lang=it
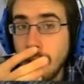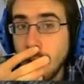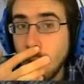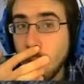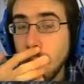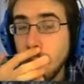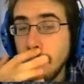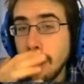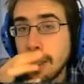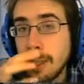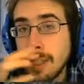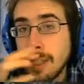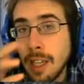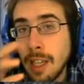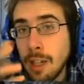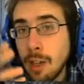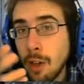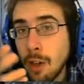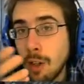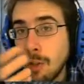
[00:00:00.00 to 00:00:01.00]
Quindi
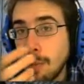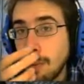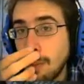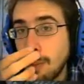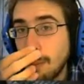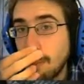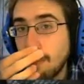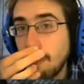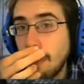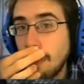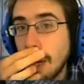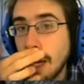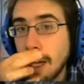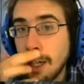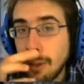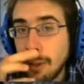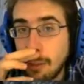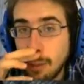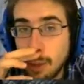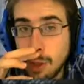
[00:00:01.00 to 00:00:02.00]
Xenon magari
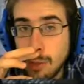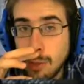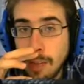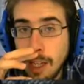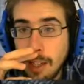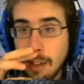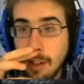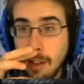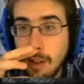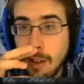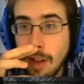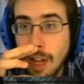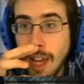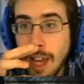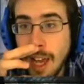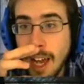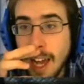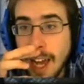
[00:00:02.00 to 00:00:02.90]
non posso metterlo.